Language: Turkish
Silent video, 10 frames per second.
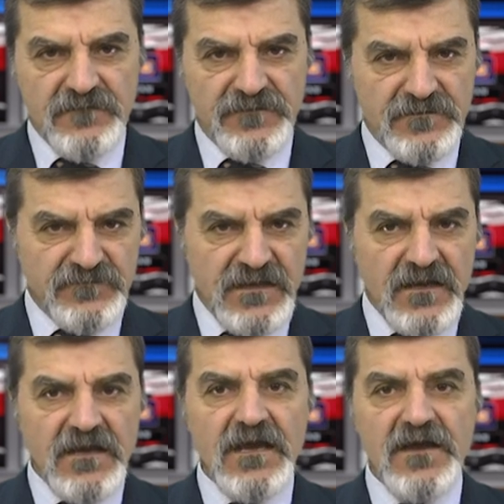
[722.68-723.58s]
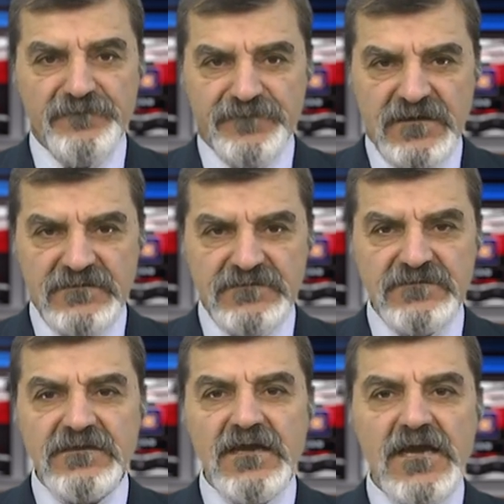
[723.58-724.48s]
Filmde hem
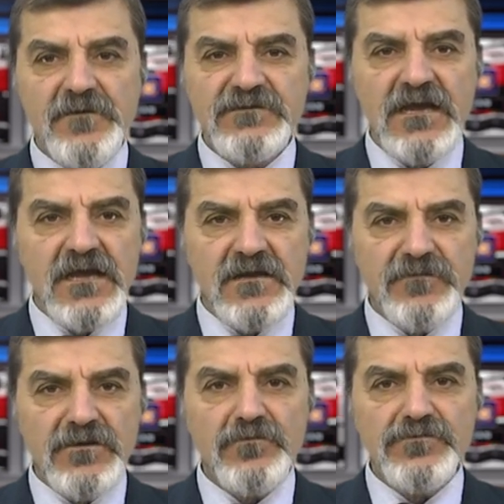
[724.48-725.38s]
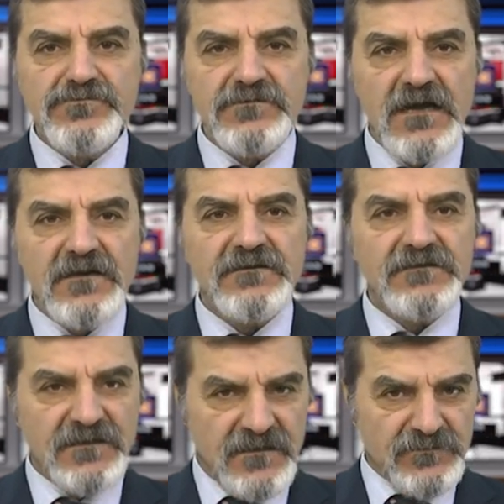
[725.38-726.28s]
Fransız hem de Ermeni oyuncular
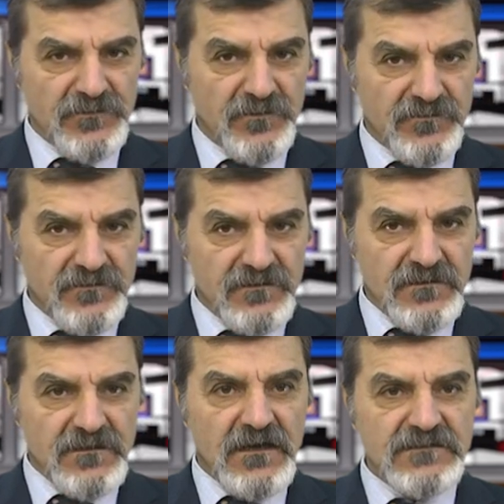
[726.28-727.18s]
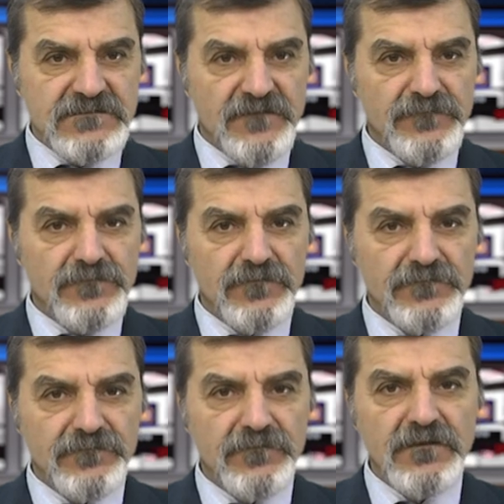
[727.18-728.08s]
yer alıyor. Aznavur
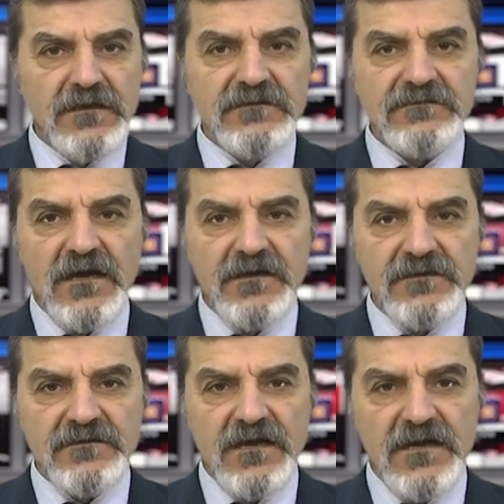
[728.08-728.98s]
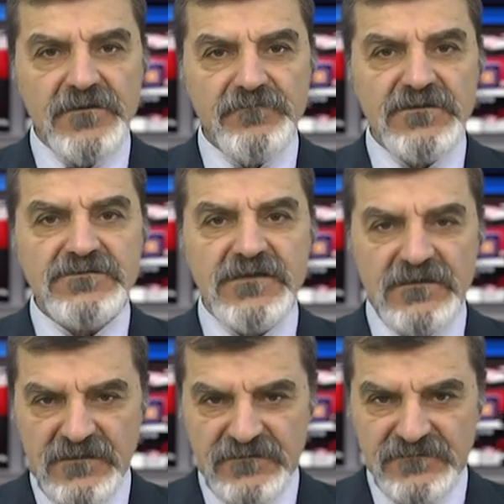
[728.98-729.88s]
rolünü Tahir Rahim
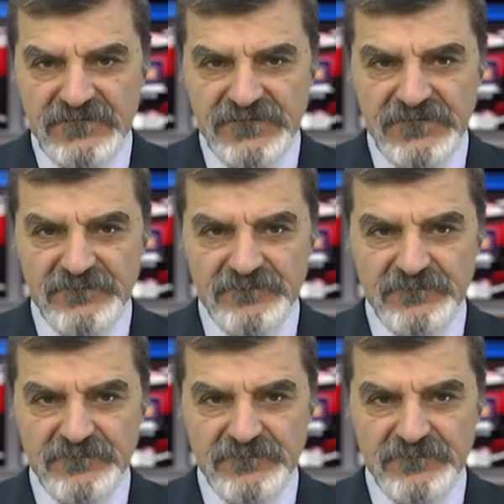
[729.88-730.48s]
canlandırdı.